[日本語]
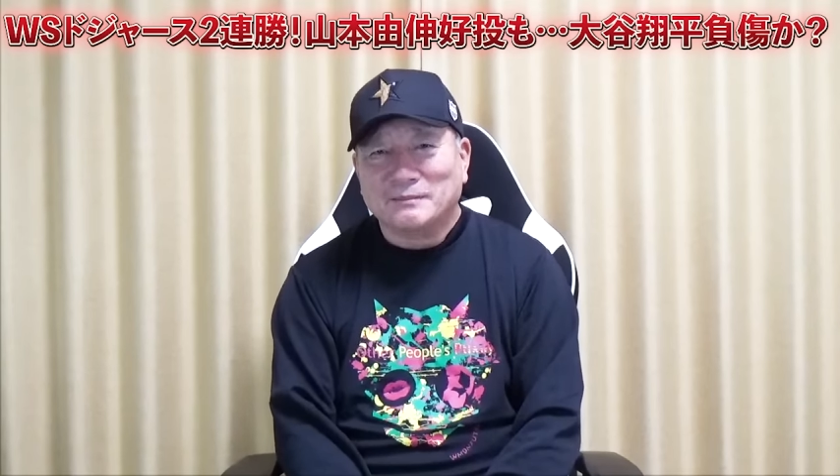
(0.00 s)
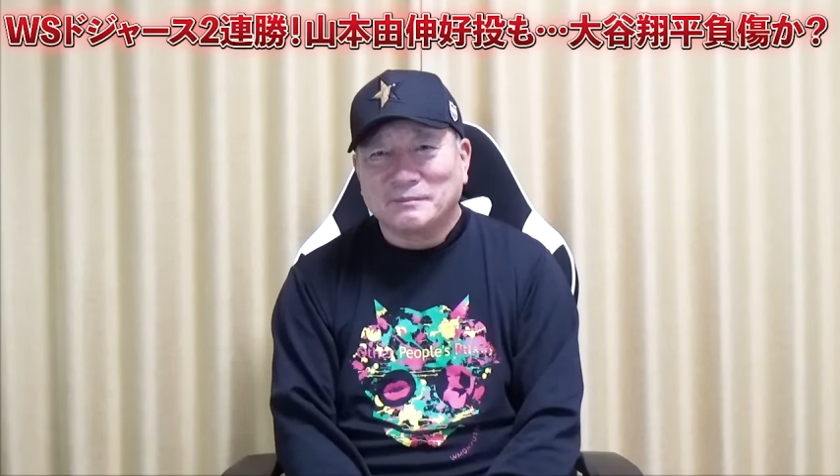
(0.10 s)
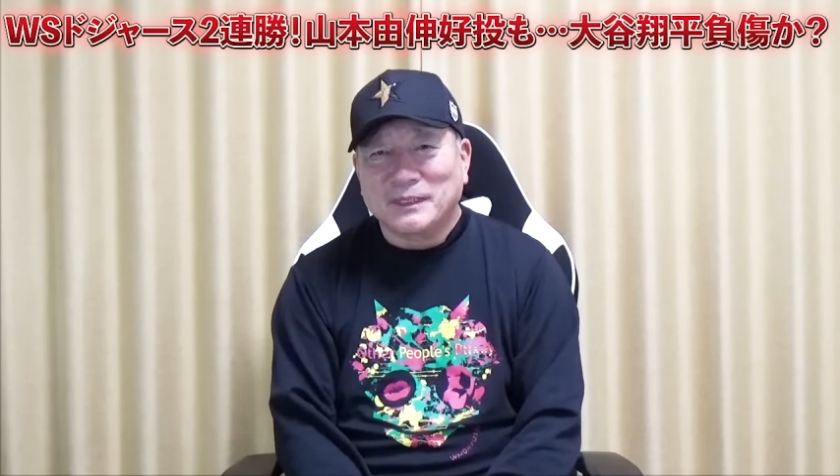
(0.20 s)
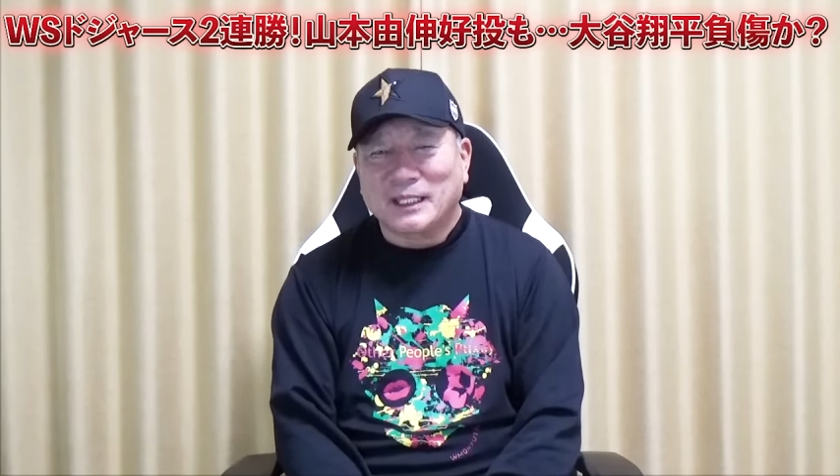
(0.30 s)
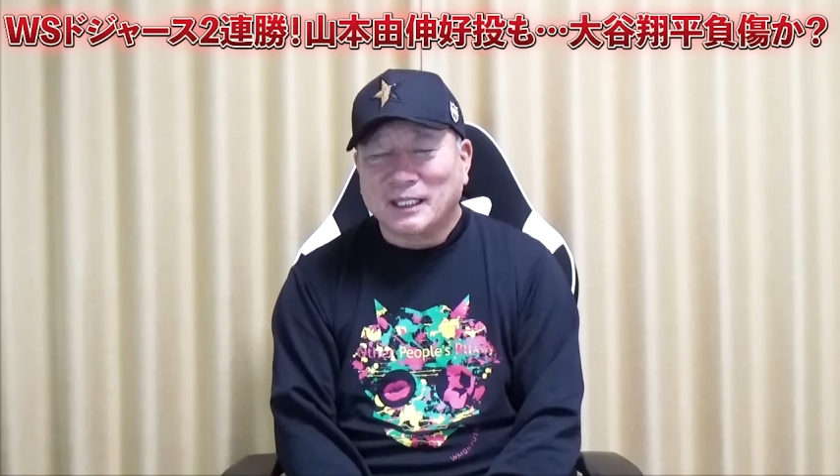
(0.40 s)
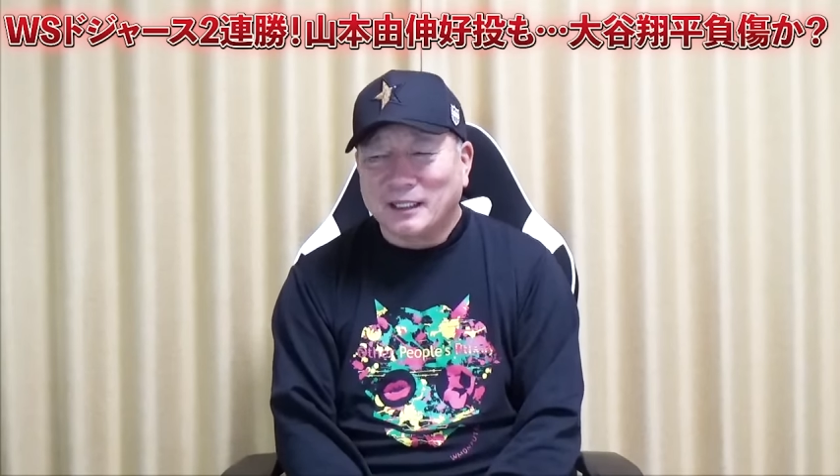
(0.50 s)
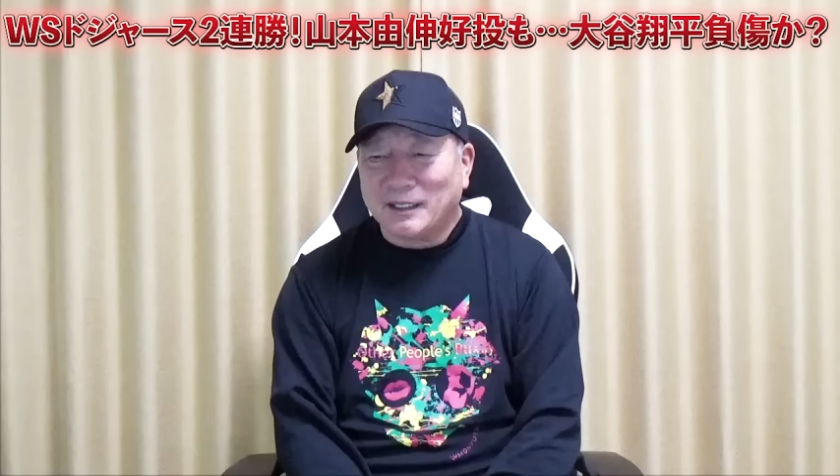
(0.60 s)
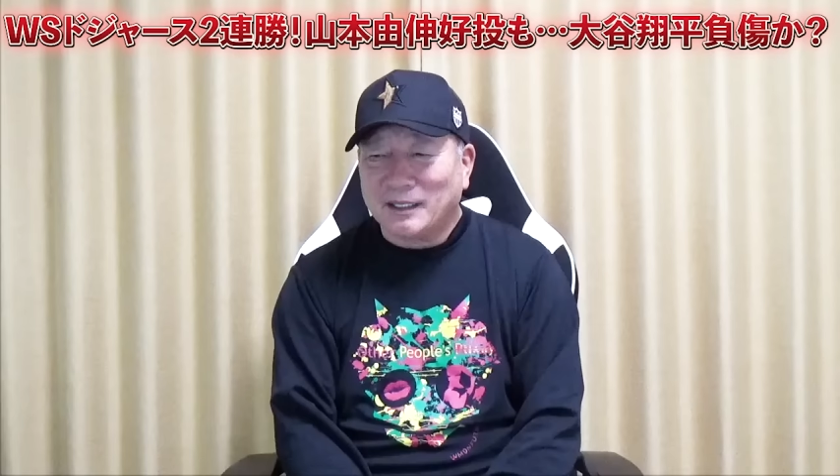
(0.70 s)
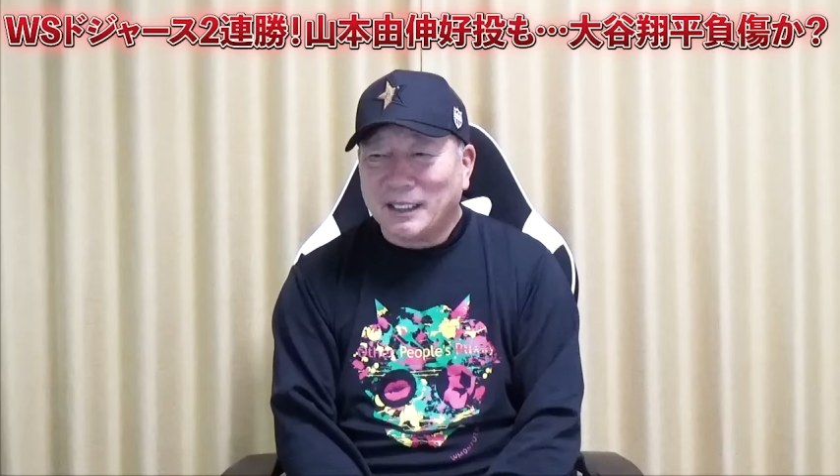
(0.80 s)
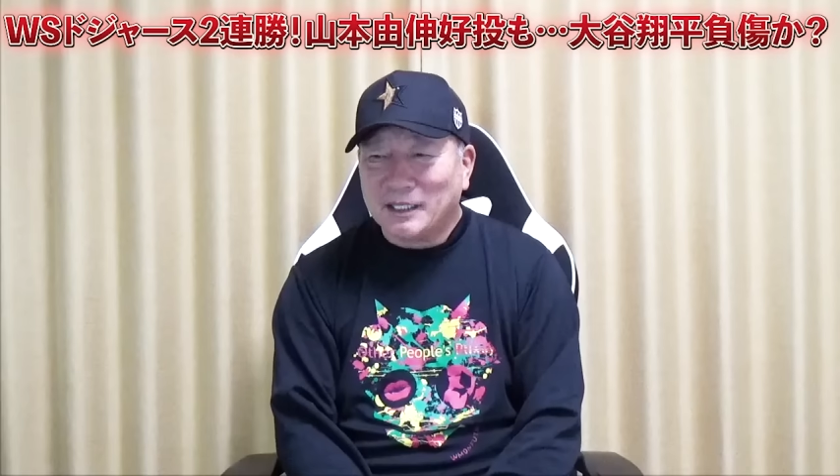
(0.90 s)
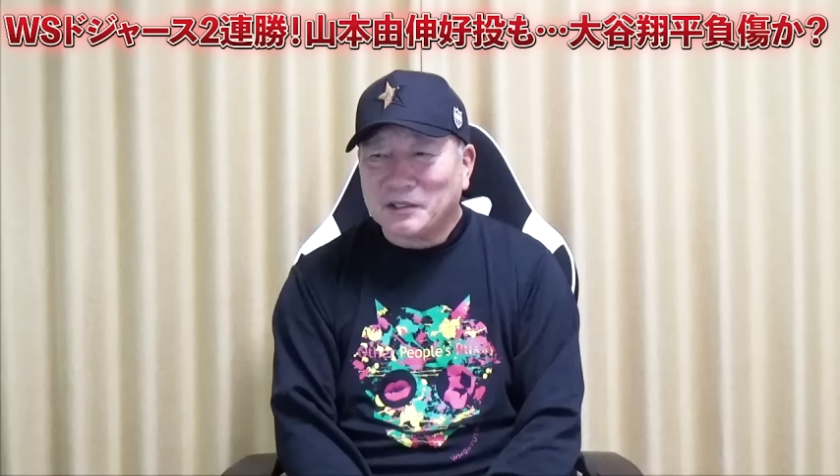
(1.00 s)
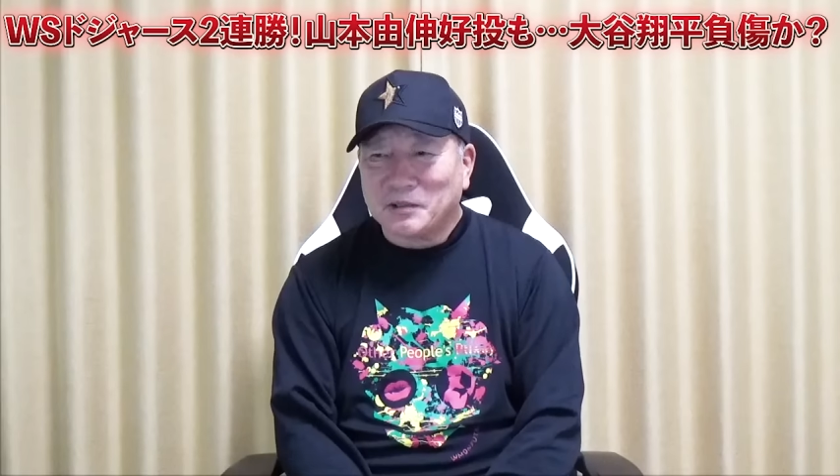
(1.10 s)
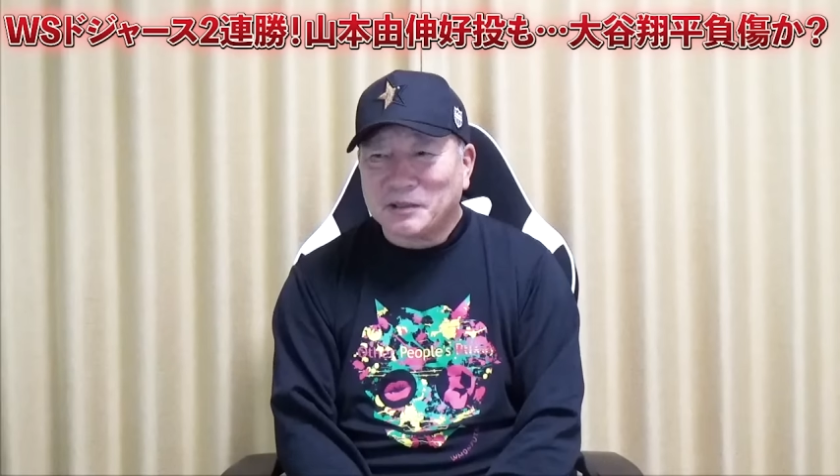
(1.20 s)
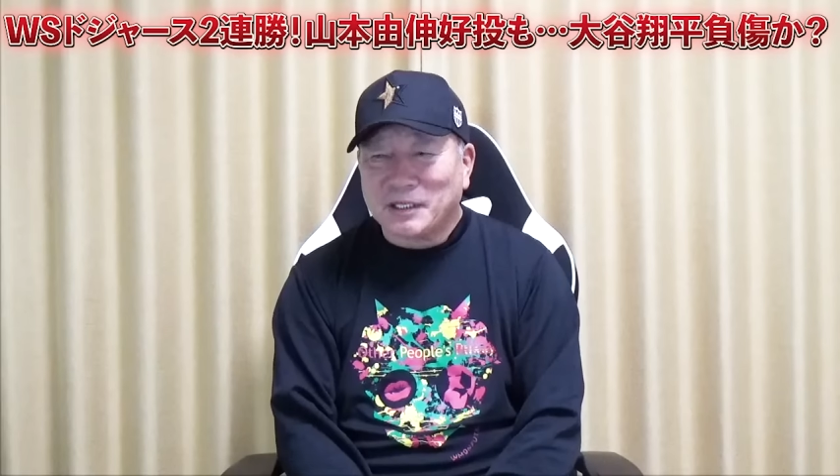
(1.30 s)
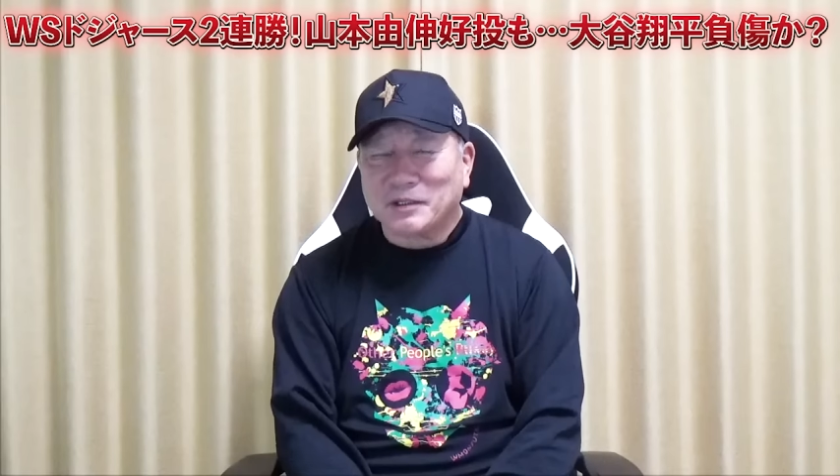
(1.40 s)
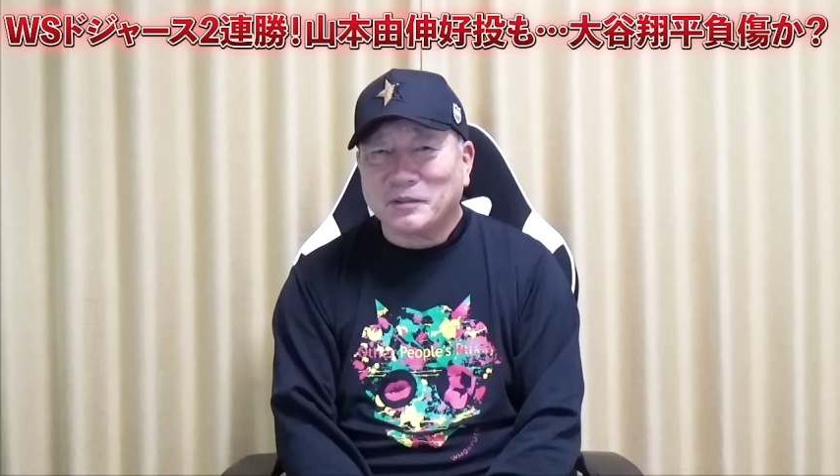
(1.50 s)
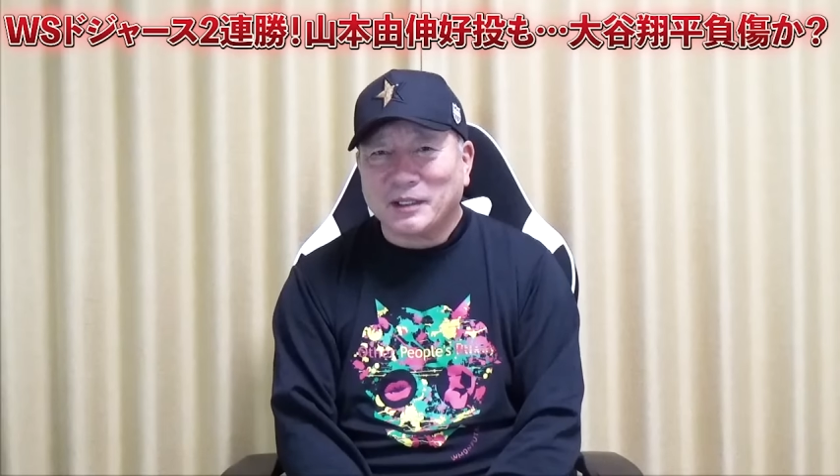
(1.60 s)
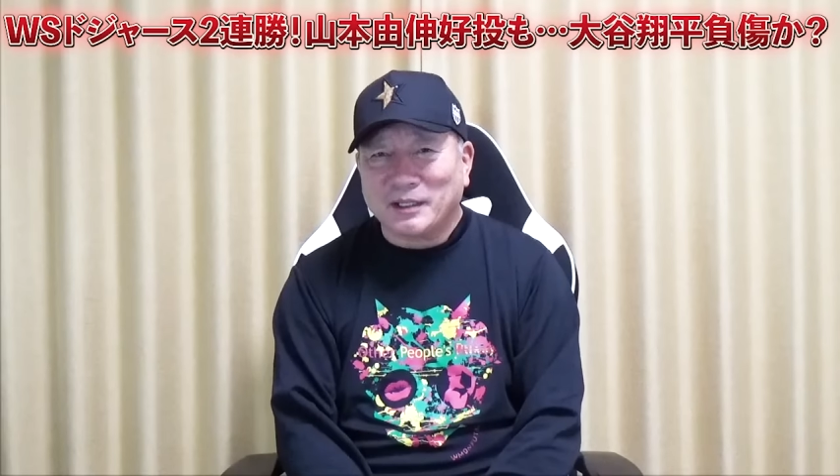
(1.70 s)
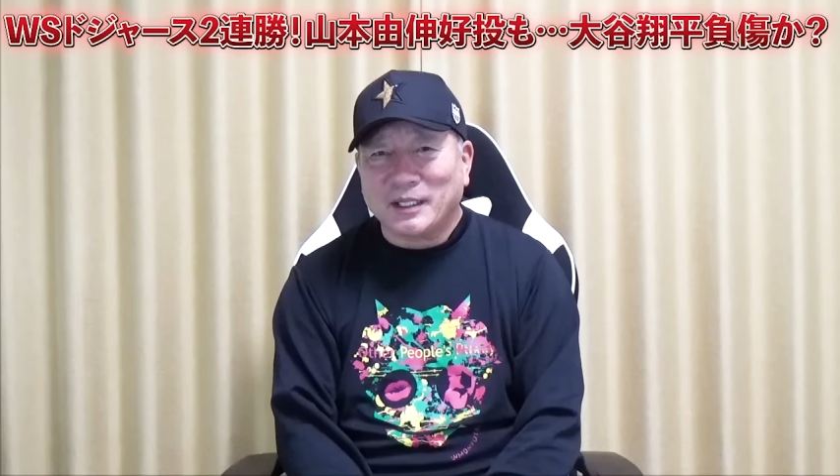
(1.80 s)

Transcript: だから連勝したとは